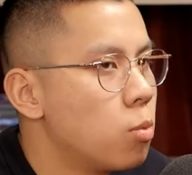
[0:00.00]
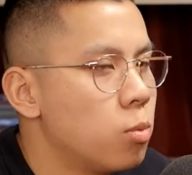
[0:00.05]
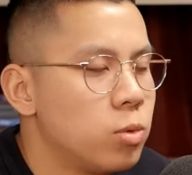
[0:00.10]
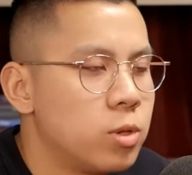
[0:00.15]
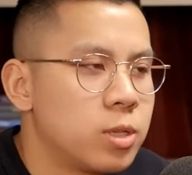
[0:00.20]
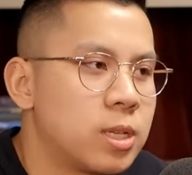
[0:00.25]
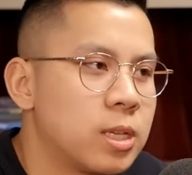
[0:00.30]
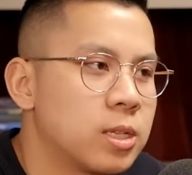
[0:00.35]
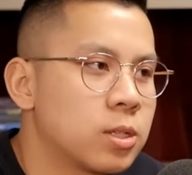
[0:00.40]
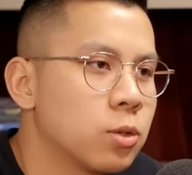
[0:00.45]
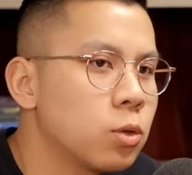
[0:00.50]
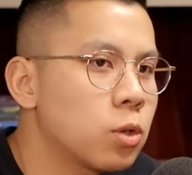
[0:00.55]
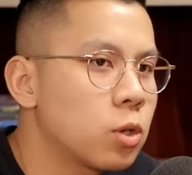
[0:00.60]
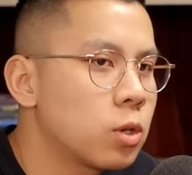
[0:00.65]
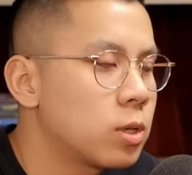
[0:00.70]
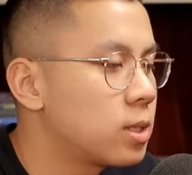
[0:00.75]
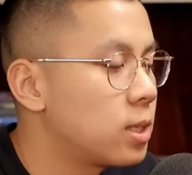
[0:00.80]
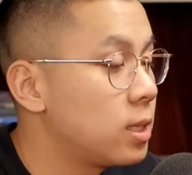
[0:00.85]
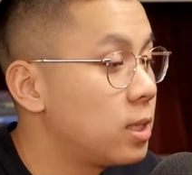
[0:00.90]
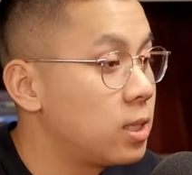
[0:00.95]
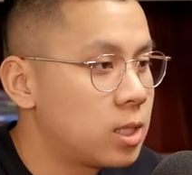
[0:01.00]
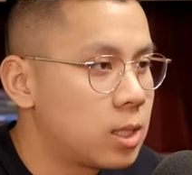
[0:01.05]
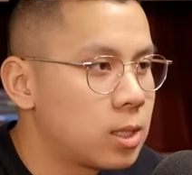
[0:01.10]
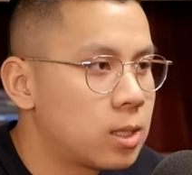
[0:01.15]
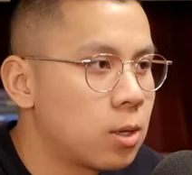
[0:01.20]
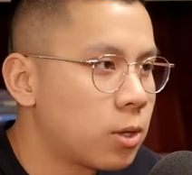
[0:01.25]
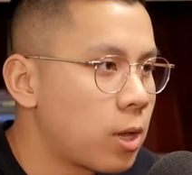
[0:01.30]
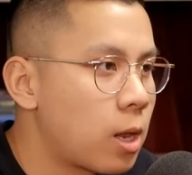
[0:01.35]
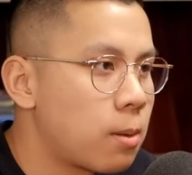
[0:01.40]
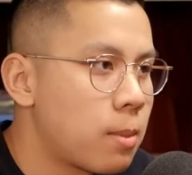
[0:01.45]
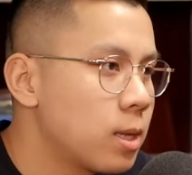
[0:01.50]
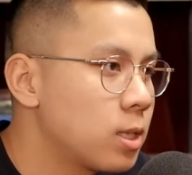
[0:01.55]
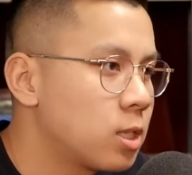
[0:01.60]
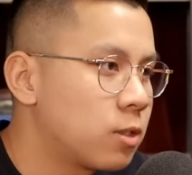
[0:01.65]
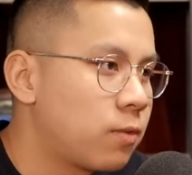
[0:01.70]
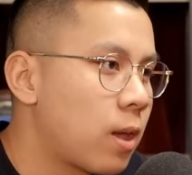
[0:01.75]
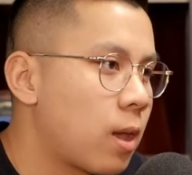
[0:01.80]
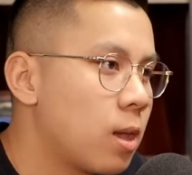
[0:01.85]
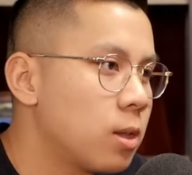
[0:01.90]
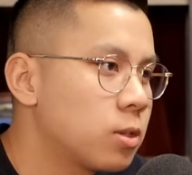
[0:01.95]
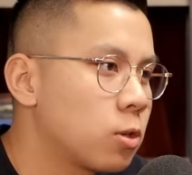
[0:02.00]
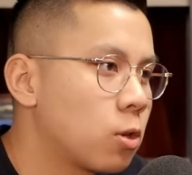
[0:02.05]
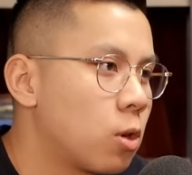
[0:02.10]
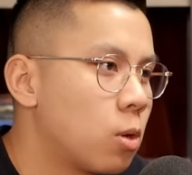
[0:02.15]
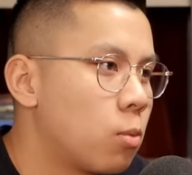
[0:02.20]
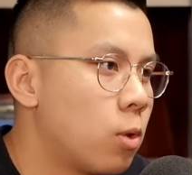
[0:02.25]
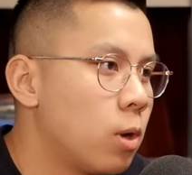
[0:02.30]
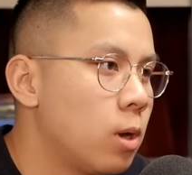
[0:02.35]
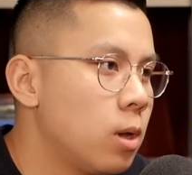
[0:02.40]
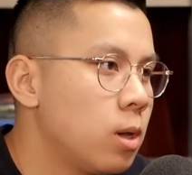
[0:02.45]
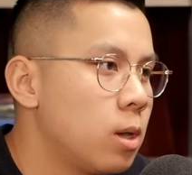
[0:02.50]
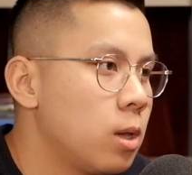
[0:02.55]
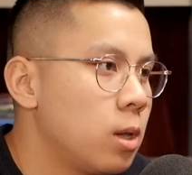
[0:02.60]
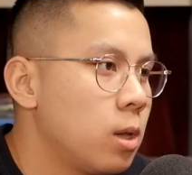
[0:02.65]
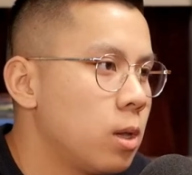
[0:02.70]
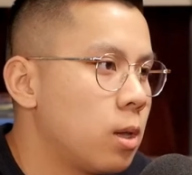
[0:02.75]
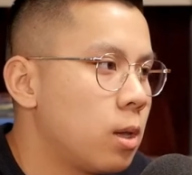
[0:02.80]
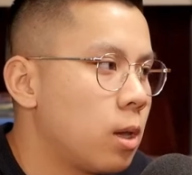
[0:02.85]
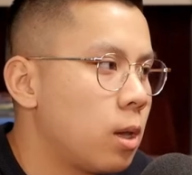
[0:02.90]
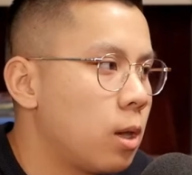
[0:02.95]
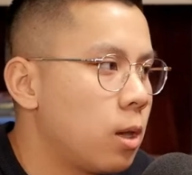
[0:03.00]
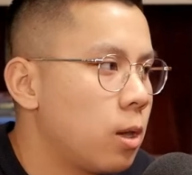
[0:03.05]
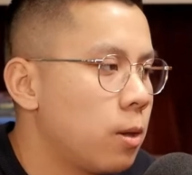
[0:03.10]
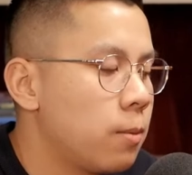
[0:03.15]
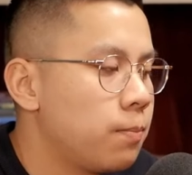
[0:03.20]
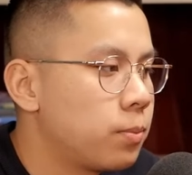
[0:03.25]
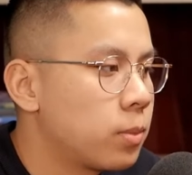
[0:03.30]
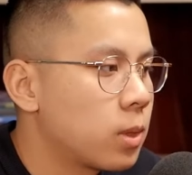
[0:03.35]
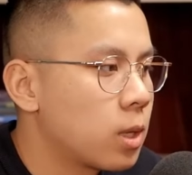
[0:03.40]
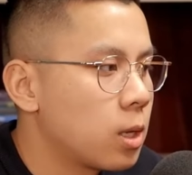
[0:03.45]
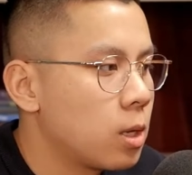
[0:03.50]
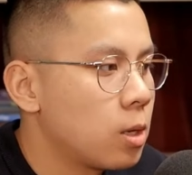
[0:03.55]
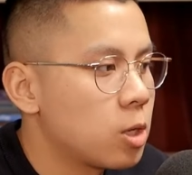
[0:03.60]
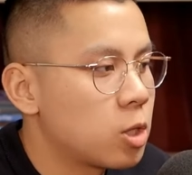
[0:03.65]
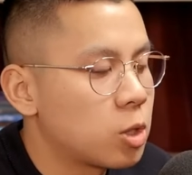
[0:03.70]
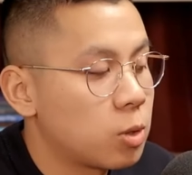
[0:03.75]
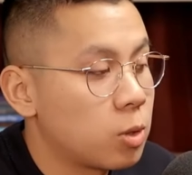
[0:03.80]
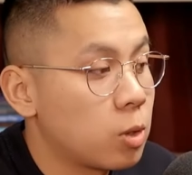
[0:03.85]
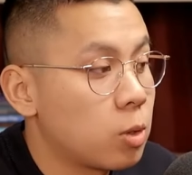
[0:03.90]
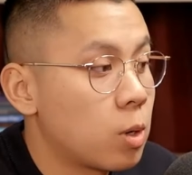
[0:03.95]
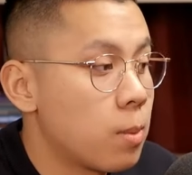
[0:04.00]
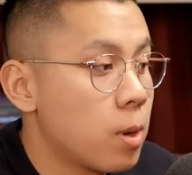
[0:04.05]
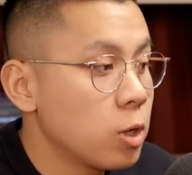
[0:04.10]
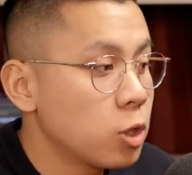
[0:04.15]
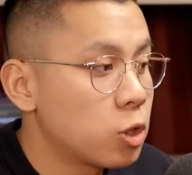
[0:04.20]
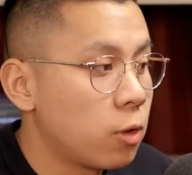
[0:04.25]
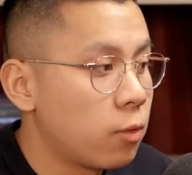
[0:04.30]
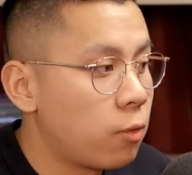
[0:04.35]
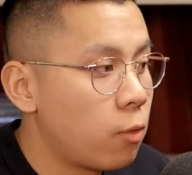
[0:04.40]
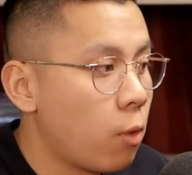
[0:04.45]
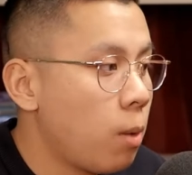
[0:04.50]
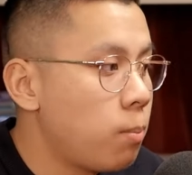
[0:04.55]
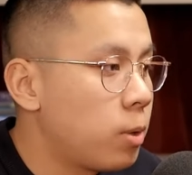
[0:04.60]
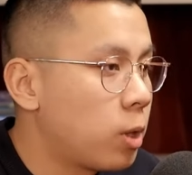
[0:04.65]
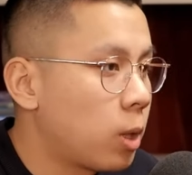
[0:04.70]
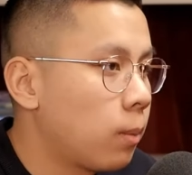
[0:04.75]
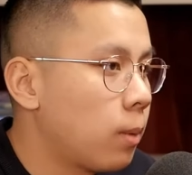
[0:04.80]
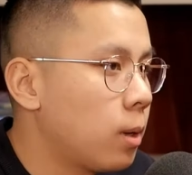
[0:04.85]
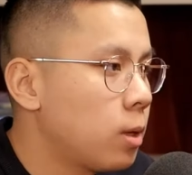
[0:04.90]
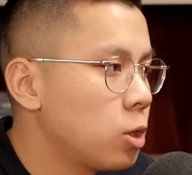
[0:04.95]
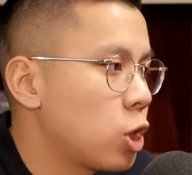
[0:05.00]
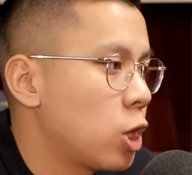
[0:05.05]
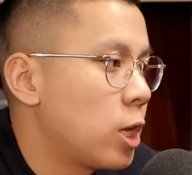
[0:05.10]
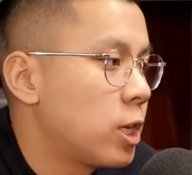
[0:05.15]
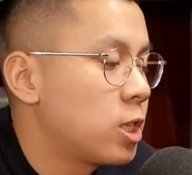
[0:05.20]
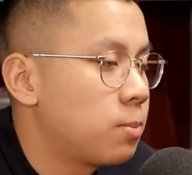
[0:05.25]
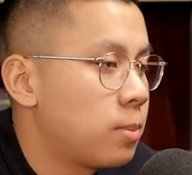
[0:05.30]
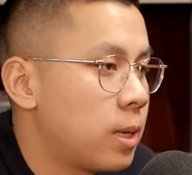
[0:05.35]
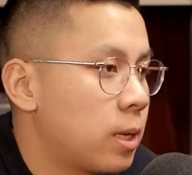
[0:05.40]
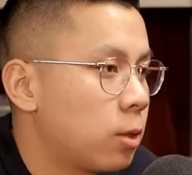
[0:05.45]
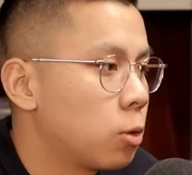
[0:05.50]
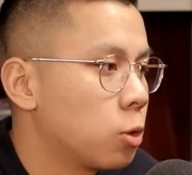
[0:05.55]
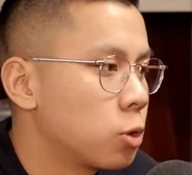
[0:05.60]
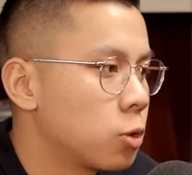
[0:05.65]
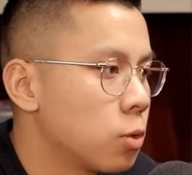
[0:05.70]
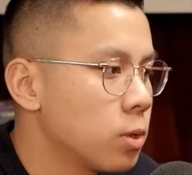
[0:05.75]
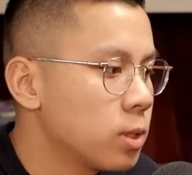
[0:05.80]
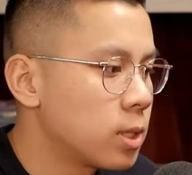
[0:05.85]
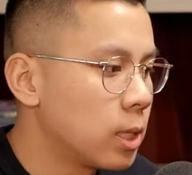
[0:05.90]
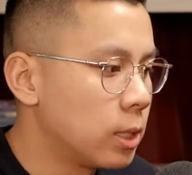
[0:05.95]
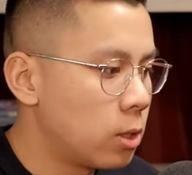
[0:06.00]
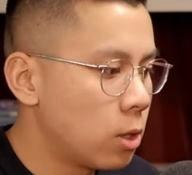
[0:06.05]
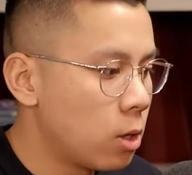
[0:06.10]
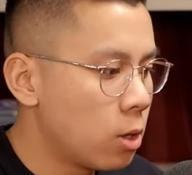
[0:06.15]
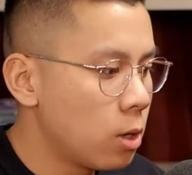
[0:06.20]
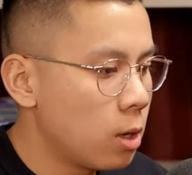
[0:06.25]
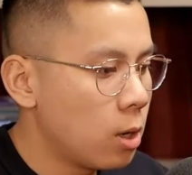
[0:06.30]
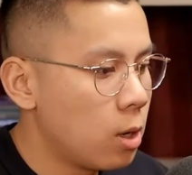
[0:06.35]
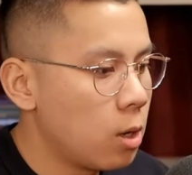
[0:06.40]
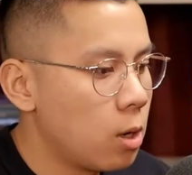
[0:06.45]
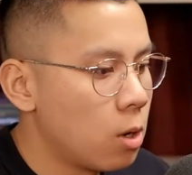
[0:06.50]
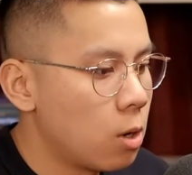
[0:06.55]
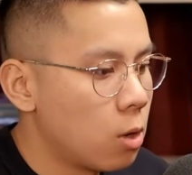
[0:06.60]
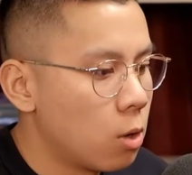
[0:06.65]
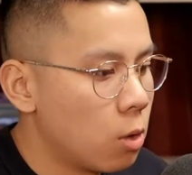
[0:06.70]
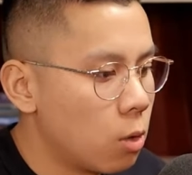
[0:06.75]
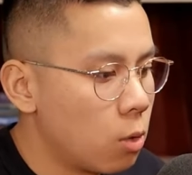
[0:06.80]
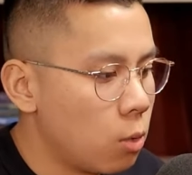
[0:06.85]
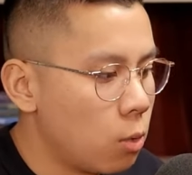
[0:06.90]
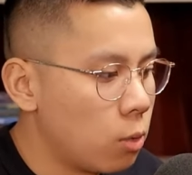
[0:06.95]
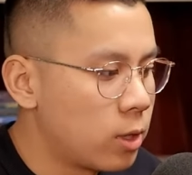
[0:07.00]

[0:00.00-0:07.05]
c'est sûr que c'est totalement différent selon moi. Euh, comment je le vois puis comment je l'explique toujours, c'est que au